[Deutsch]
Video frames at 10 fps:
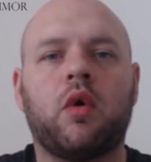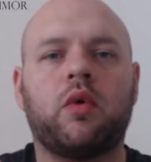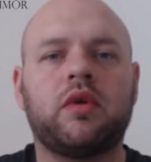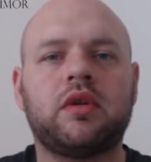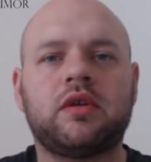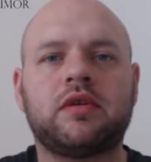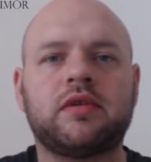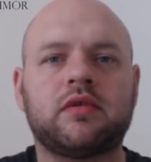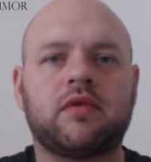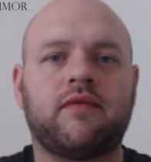
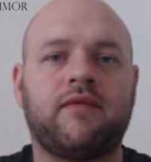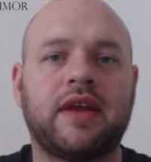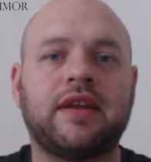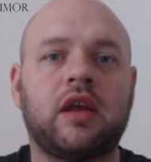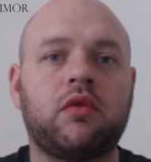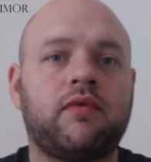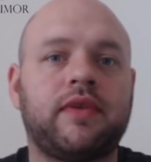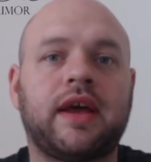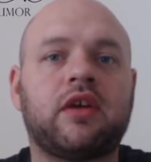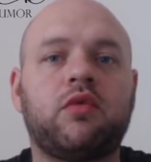und wenn dann
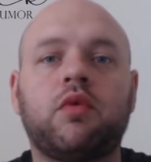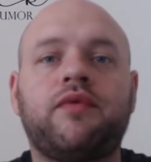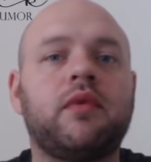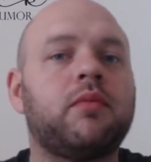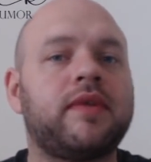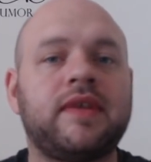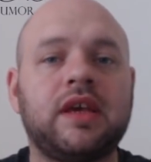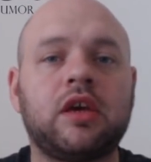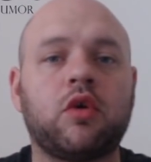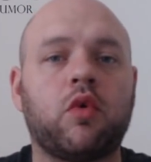vielleicht nur für
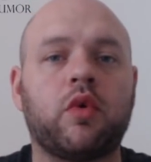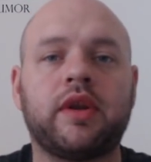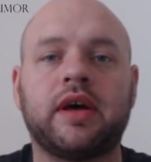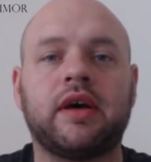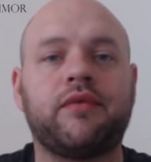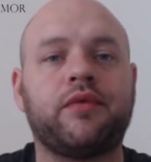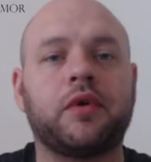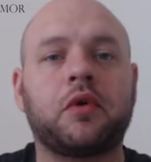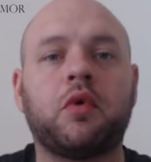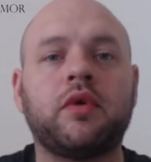Musik oder für
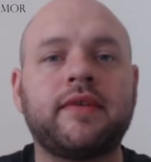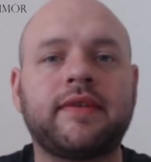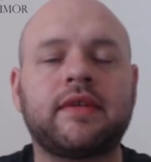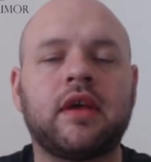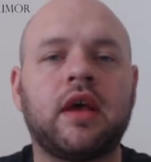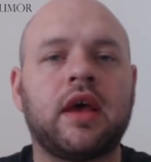Kunst,